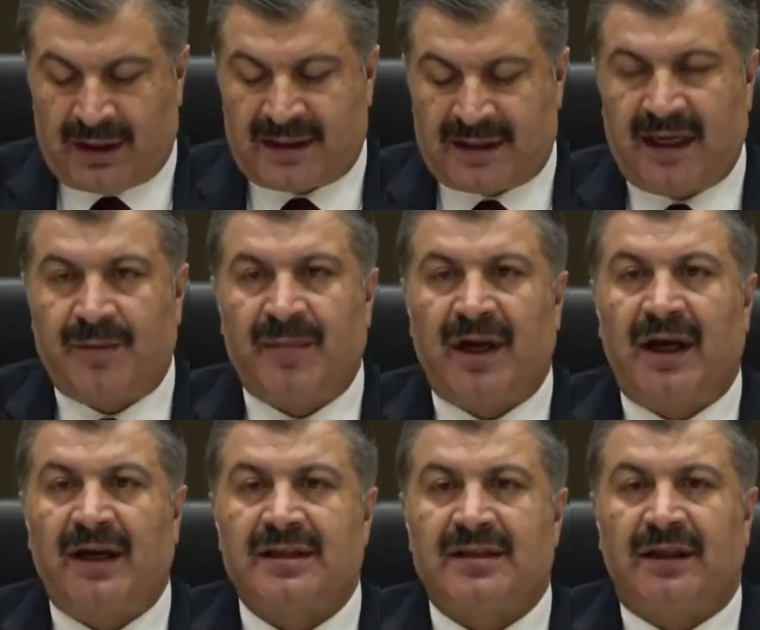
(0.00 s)
SMA
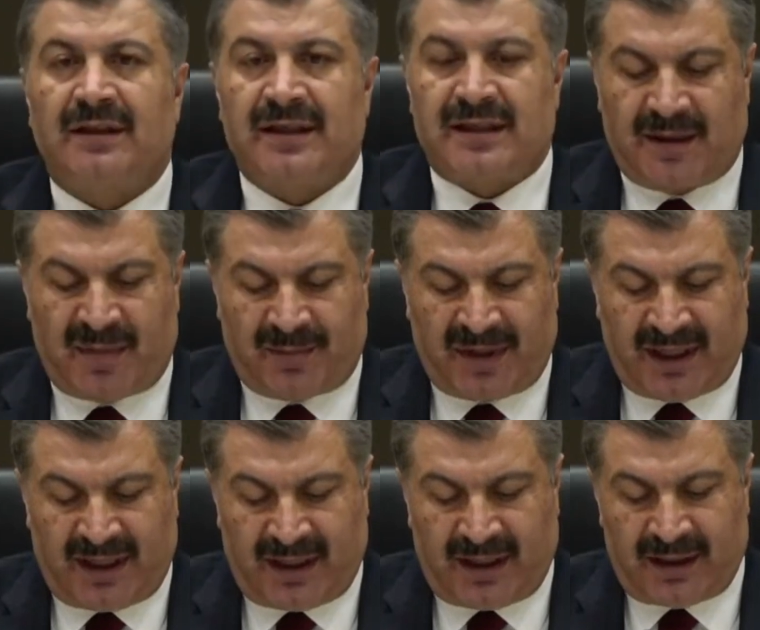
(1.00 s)
hastalığı
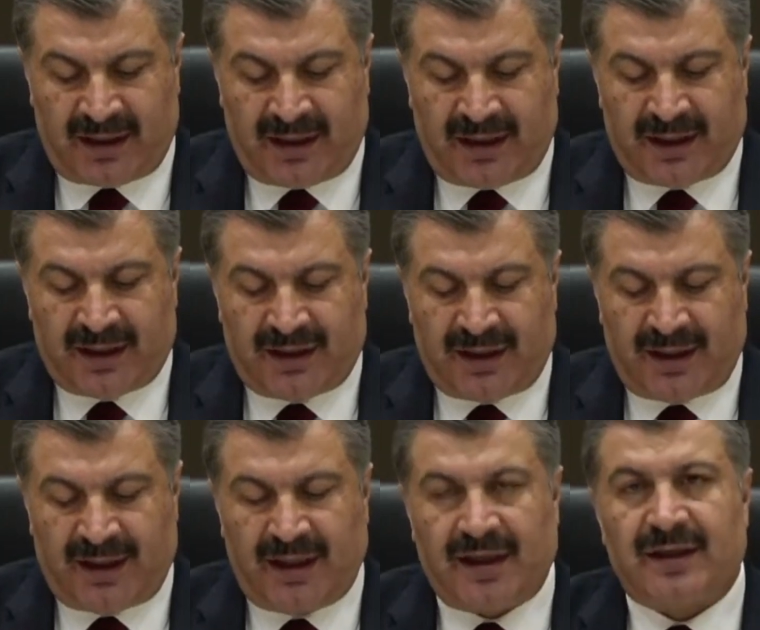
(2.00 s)
sebebiyle
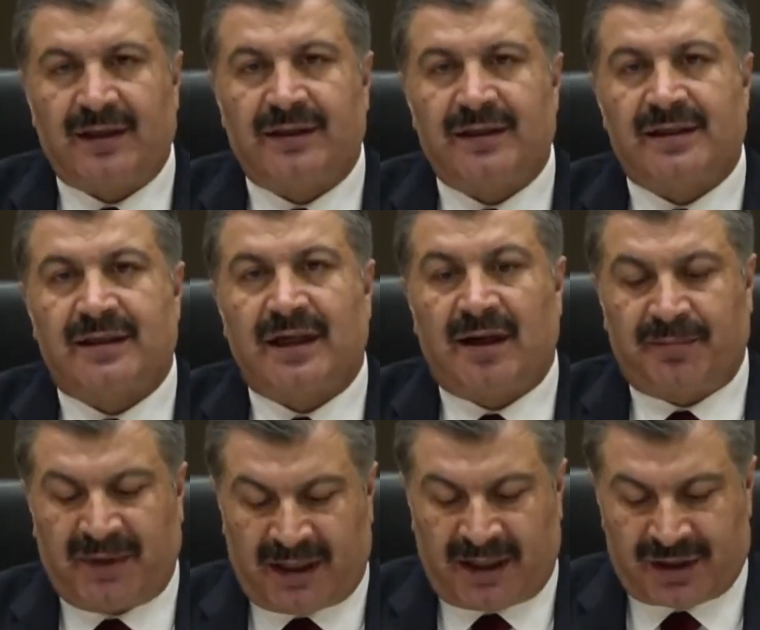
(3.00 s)
yeni
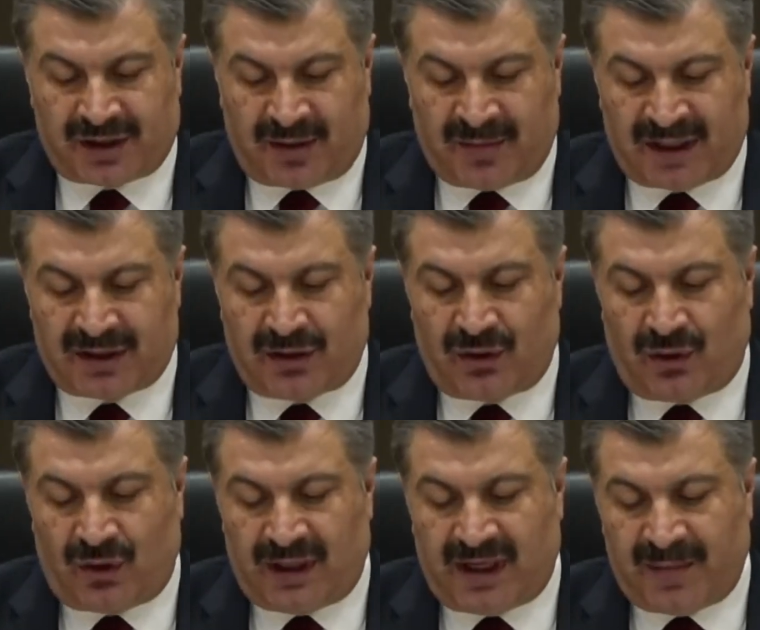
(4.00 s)
ıstıraplar yaşanmasını
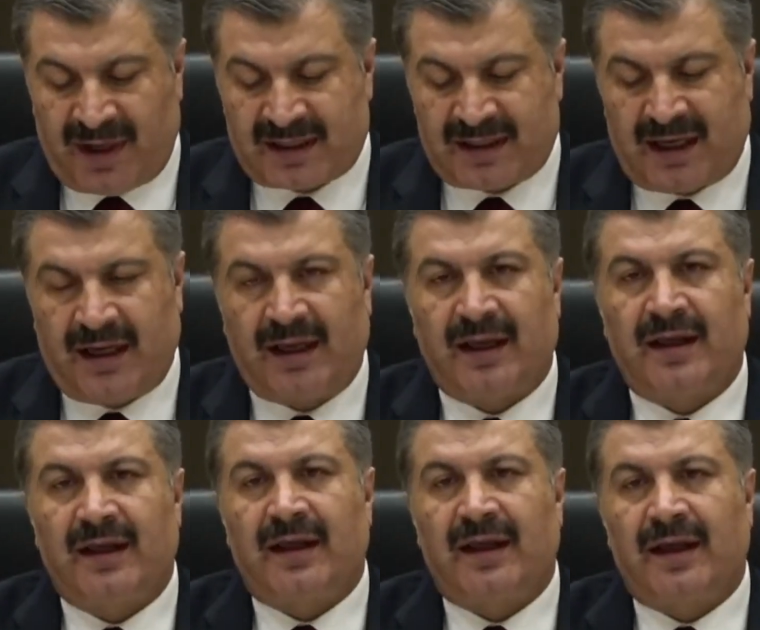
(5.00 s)
önlemekse
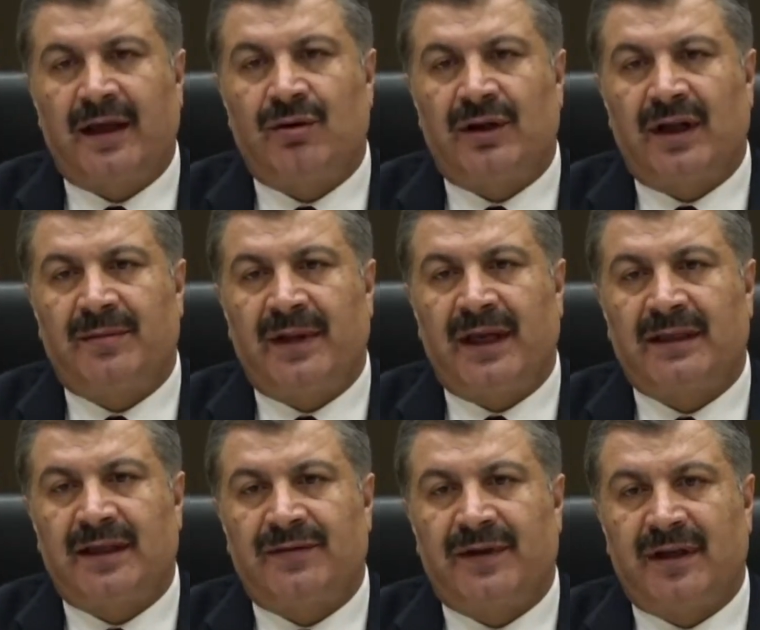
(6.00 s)
en önemli
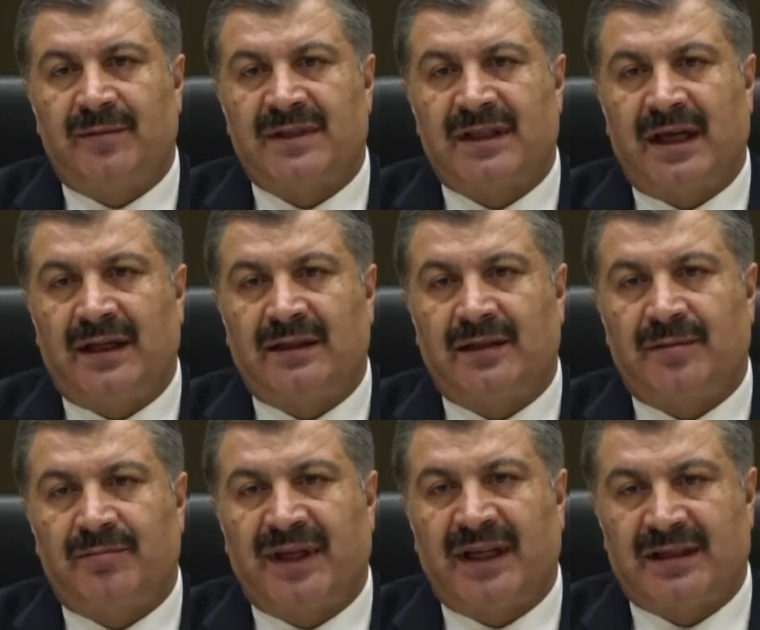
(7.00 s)
hedeflerimizden
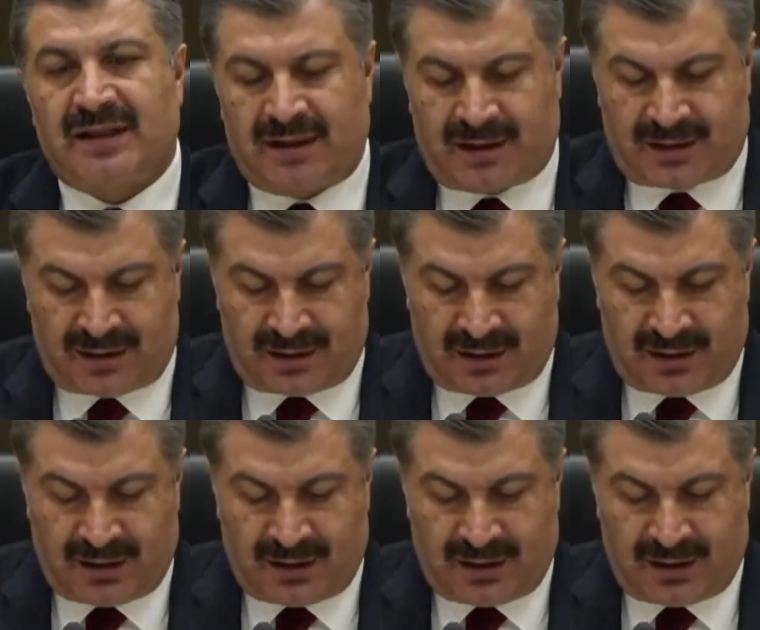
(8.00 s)
birisidir.